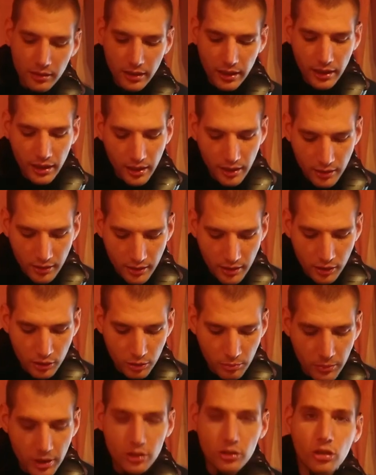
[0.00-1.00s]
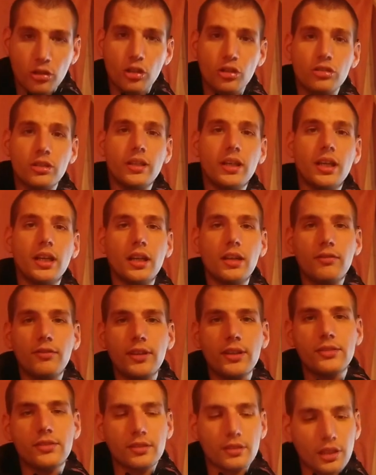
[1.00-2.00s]
le recomiendo dos series
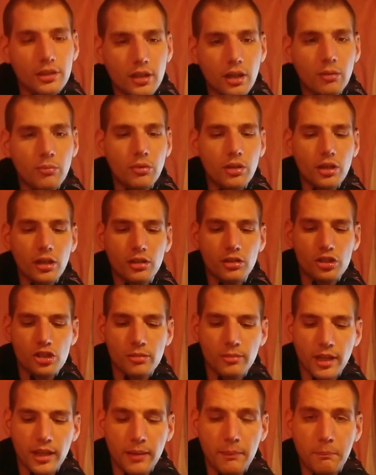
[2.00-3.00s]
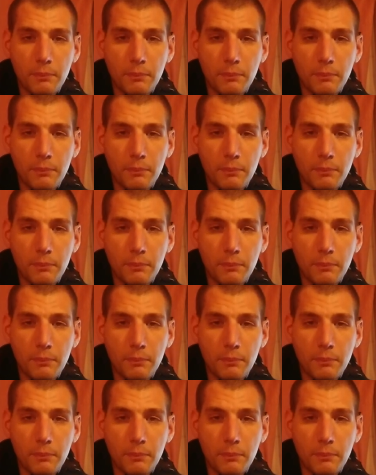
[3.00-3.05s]
Netflix que están buenas. Se llama The